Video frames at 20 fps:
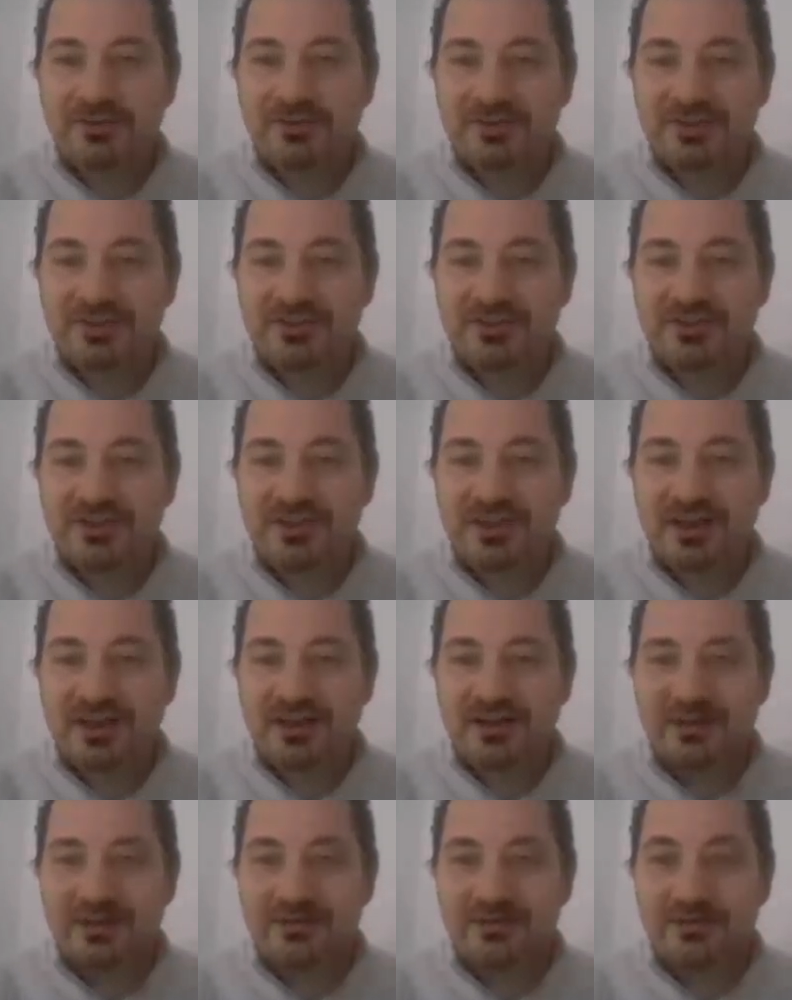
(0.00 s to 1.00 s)
C'est
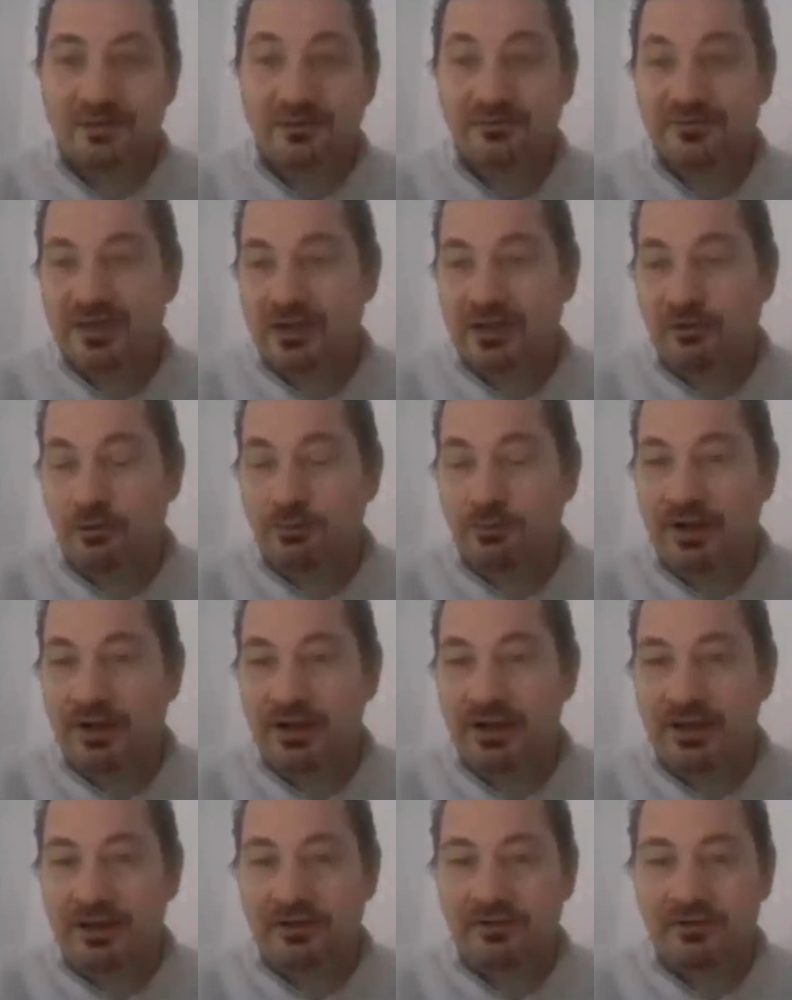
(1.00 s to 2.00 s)
génial. Donc vous avez
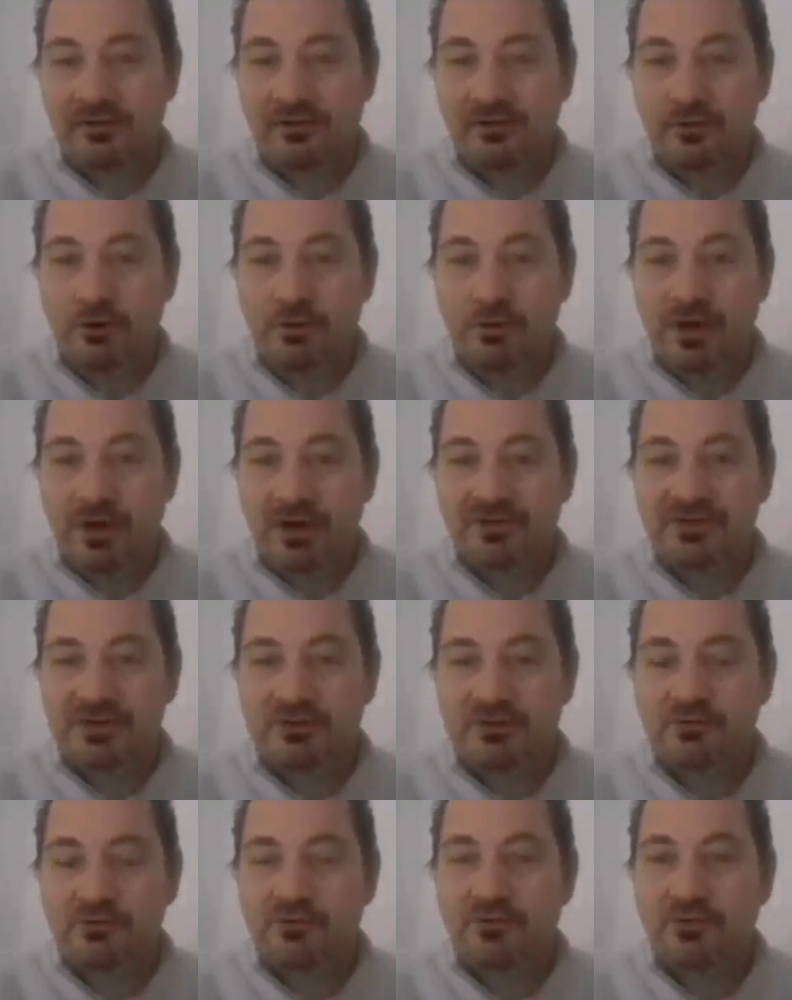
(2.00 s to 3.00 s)
compris qu'une
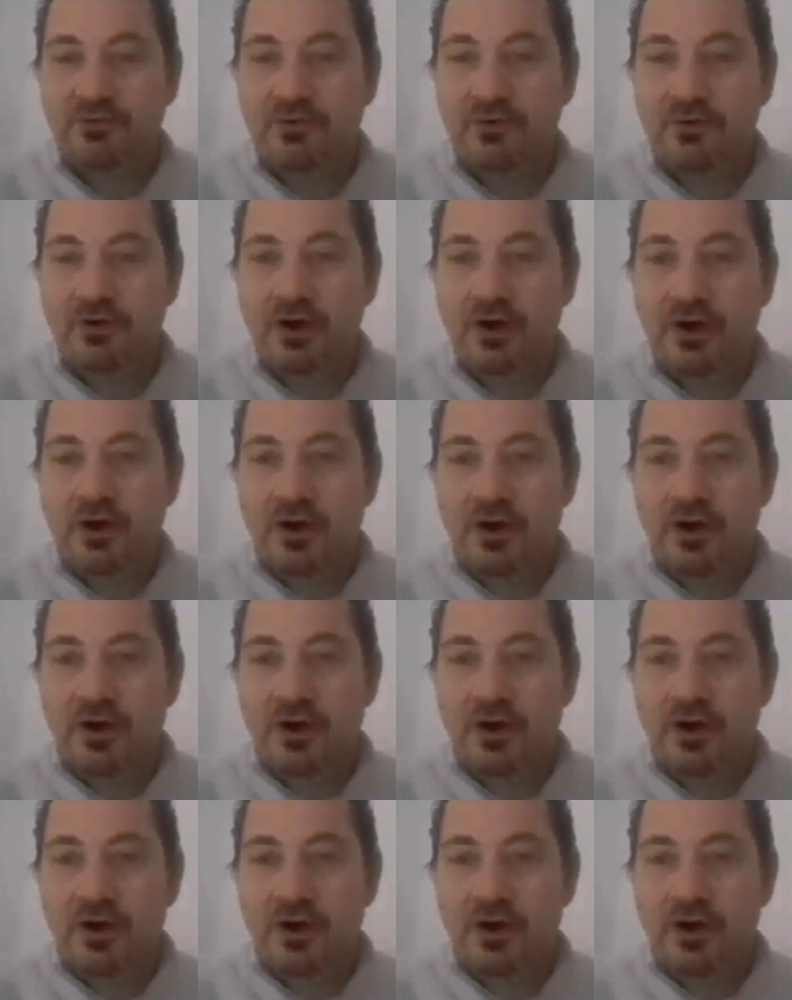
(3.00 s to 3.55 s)
partie du boulot